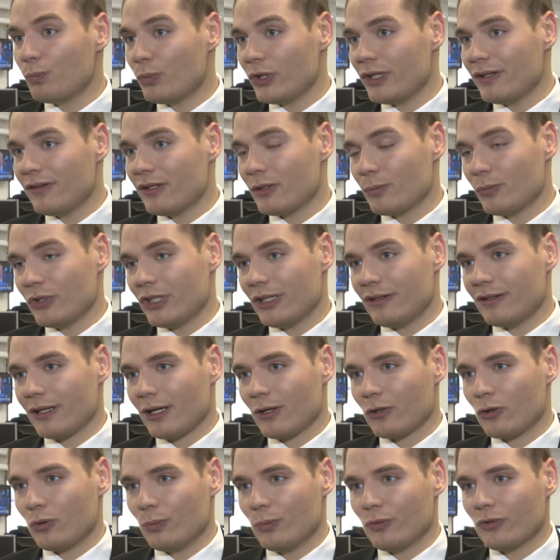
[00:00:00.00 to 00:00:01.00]
politique monétaire
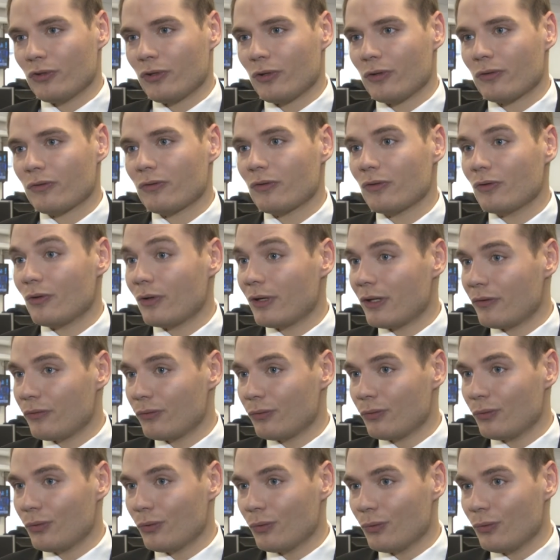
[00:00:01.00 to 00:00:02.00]
accommodante dans la
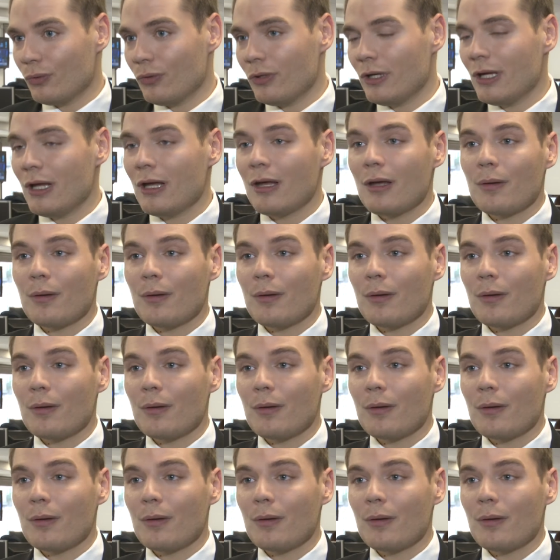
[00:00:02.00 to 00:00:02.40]
zone euro,